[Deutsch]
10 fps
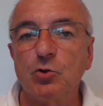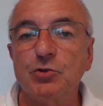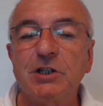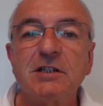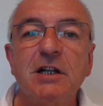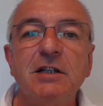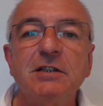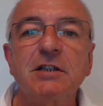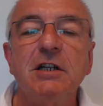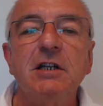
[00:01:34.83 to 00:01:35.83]
Und das
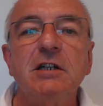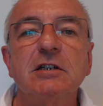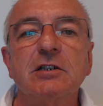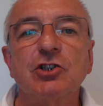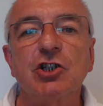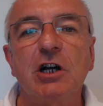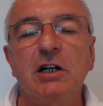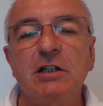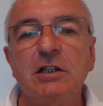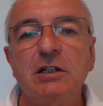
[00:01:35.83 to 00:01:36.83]
alles
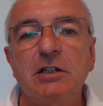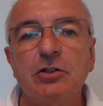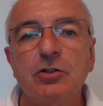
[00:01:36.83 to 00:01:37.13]
geschah